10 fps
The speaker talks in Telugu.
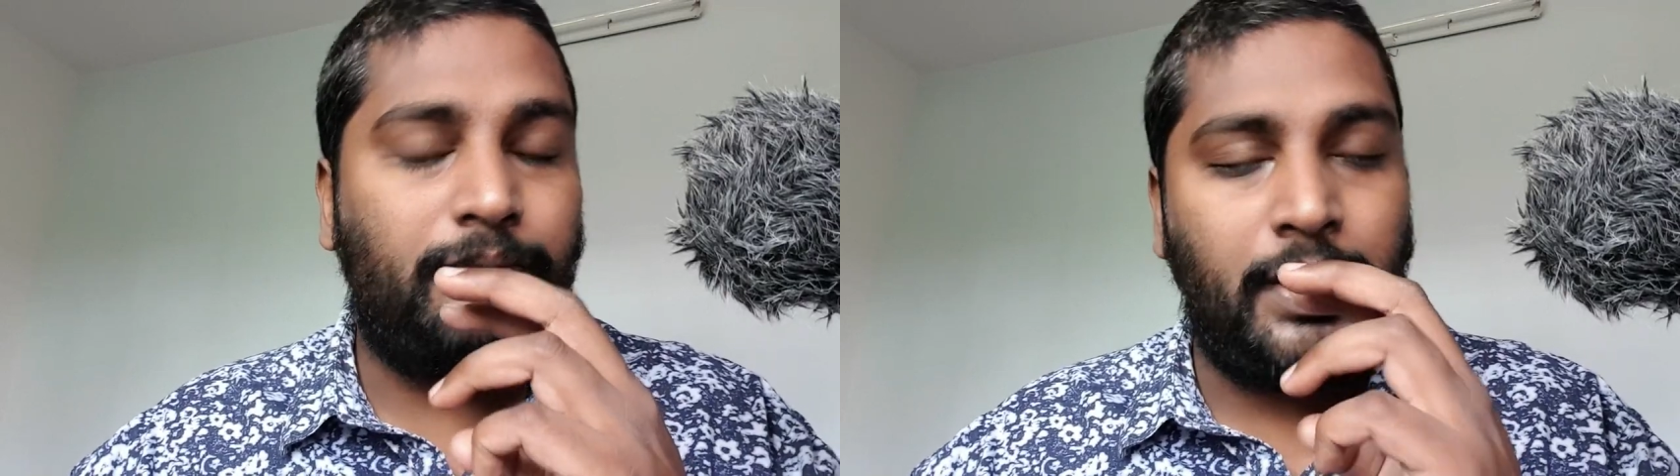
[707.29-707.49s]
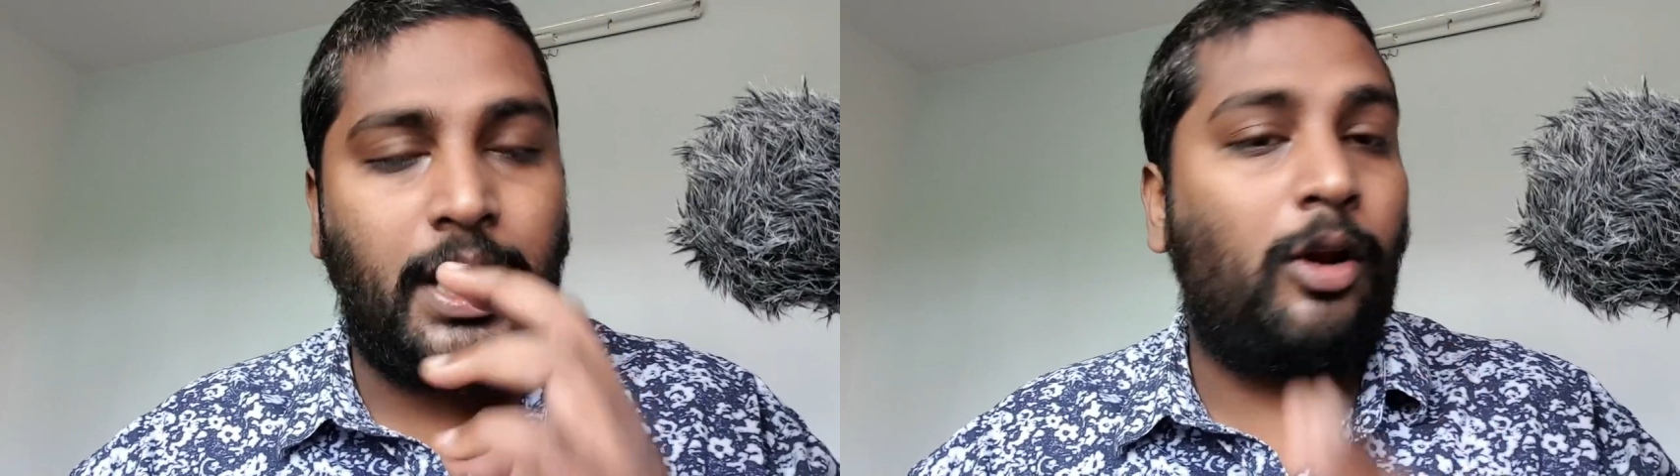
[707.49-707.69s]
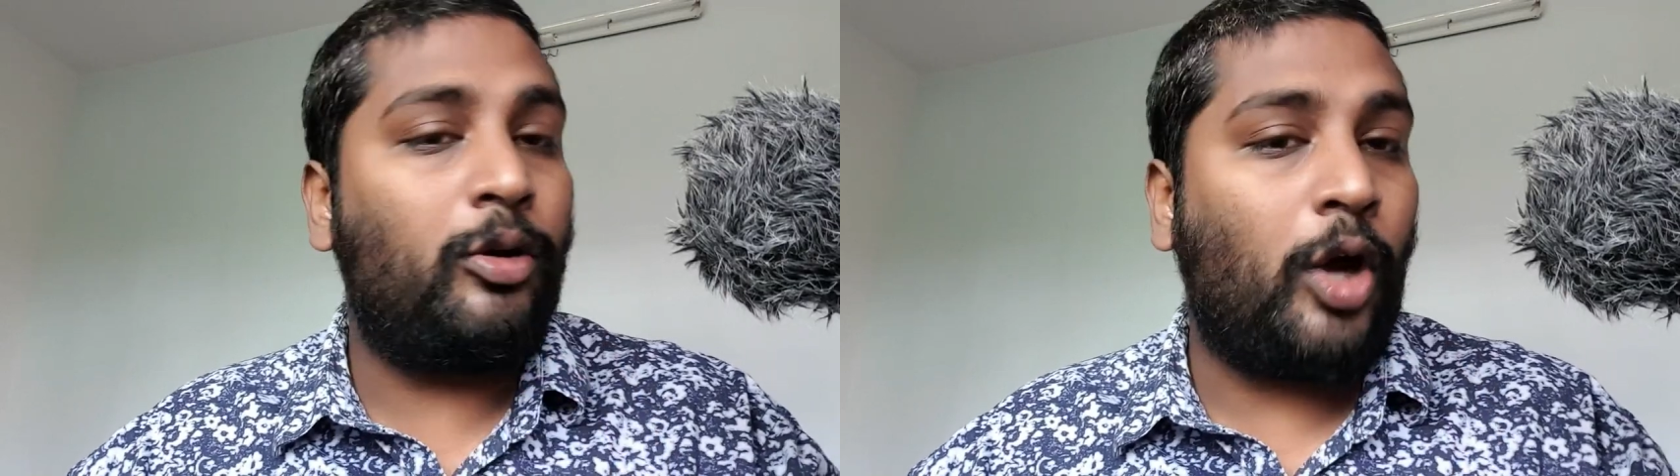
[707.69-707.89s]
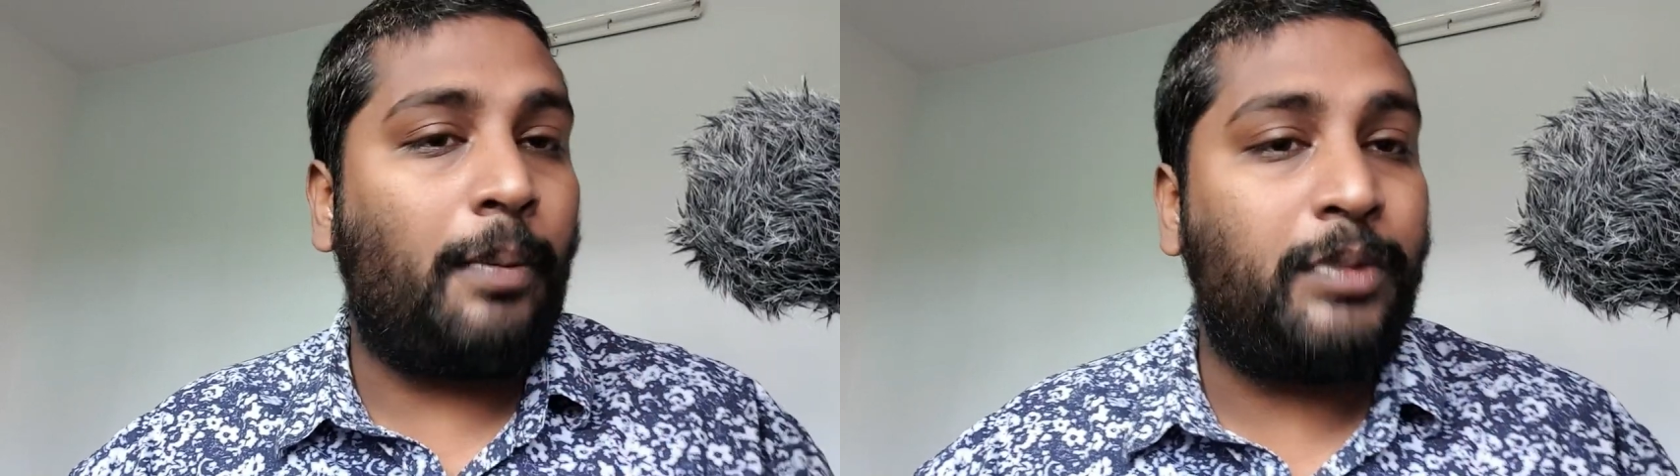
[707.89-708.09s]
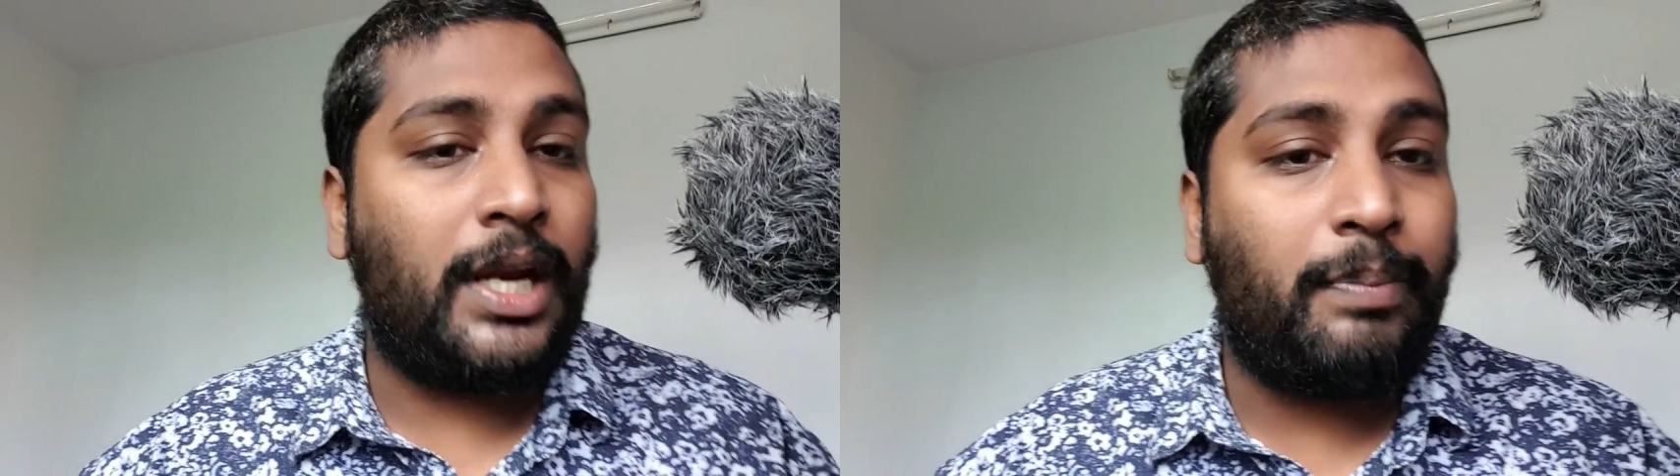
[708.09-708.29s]
ఇండియాలో
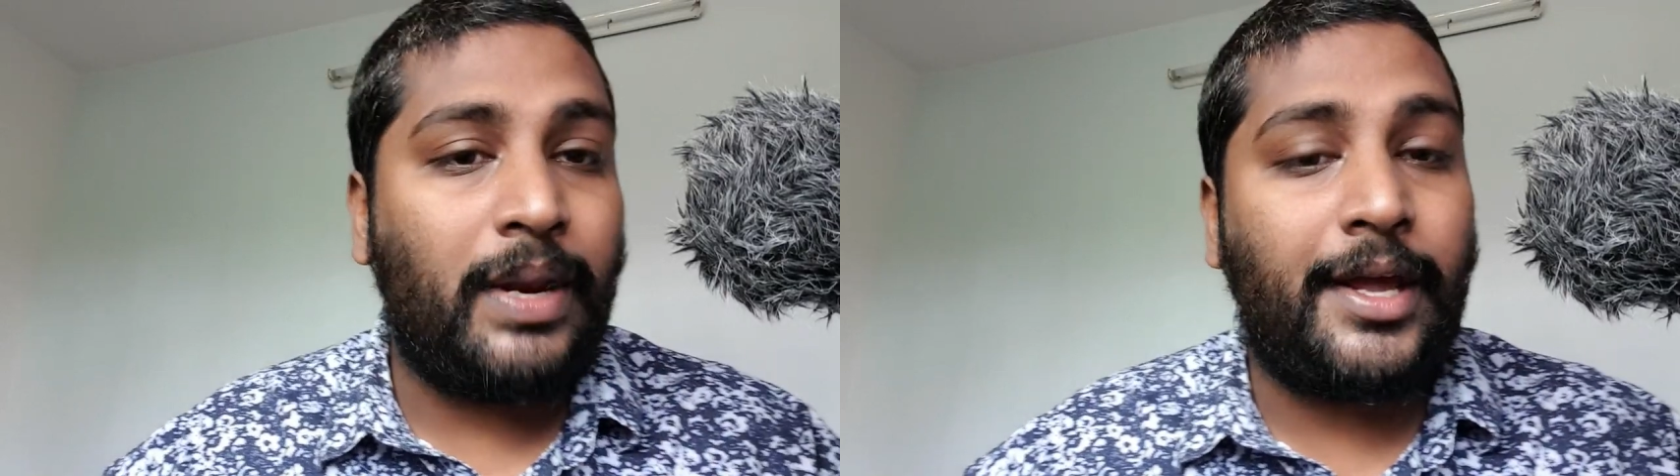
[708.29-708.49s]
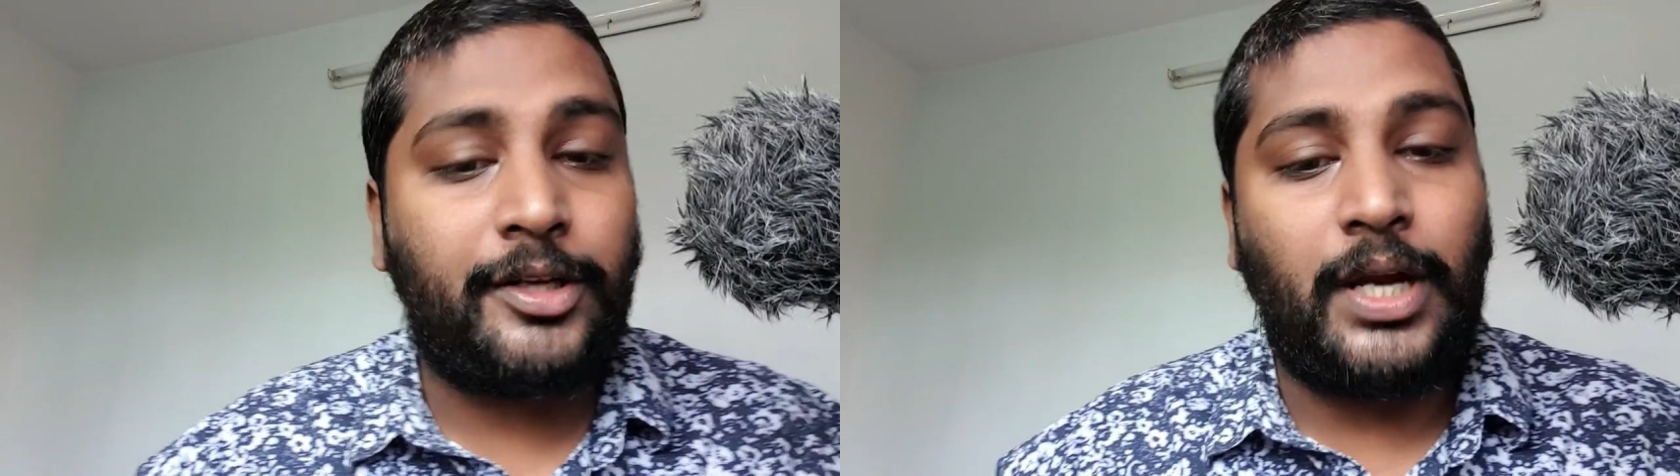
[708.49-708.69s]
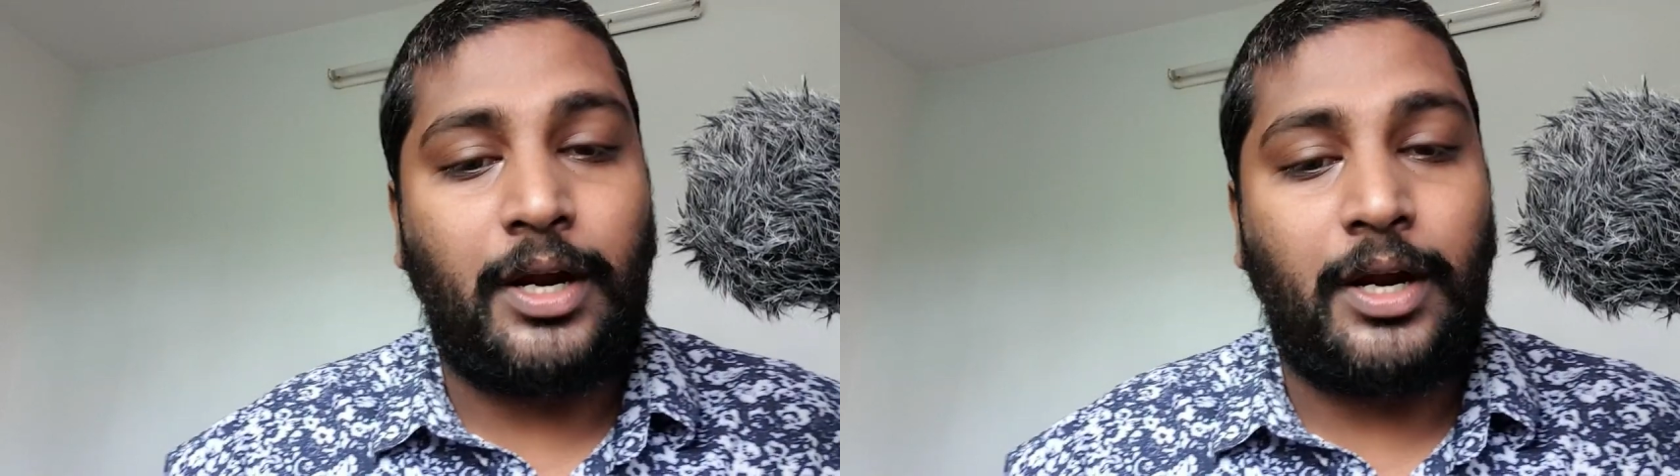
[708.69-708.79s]
టాప్ త్రీ ప్లేయర్స్